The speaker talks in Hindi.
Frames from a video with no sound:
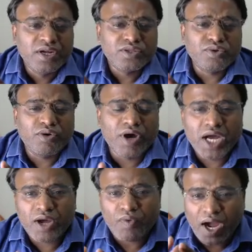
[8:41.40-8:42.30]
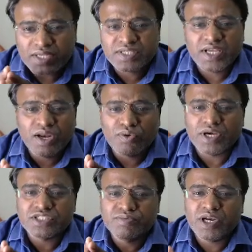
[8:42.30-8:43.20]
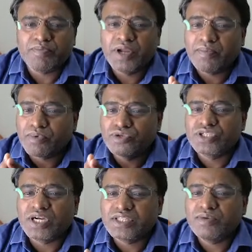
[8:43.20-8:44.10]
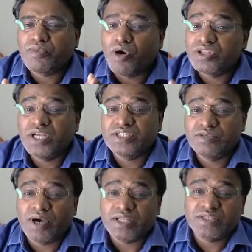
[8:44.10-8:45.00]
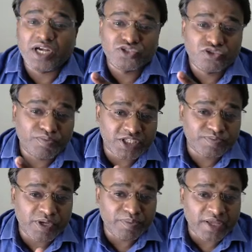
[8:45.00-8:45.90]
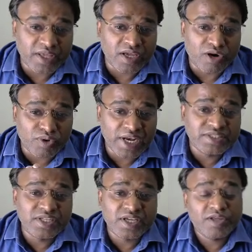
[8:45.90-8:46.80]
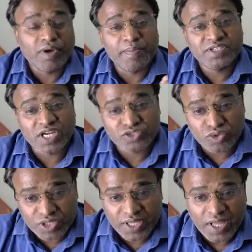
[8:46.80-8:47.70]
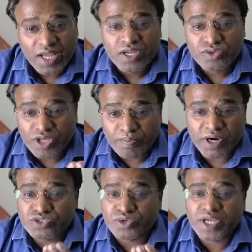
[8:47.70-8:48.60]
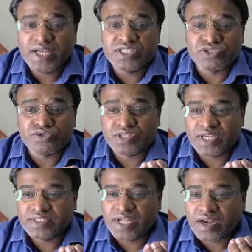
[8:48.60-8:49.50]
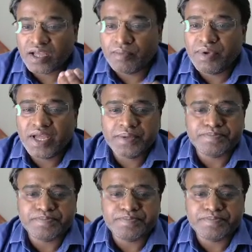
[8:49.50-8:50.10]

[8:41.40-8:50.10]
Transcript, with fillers: तो uh, वहाँ से ये लोग कस्टमर अपने अप्रोच करते हैं बहुत ही अच्छी बात है 755 बैंकिंग आउटलेट्स दिख रही वहाँ पे 700 थी तो ये बढ़ चुकी हैं टी एम भी है